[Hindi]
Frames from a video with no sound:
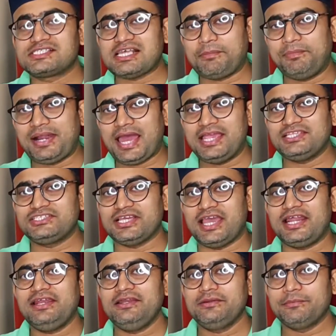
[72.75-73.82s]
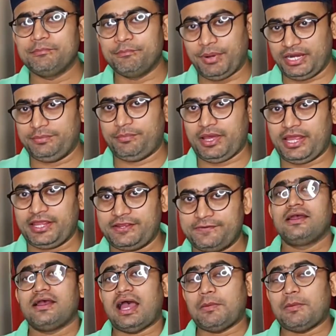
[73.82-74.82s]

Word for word: सप्लाई चैन बन पाए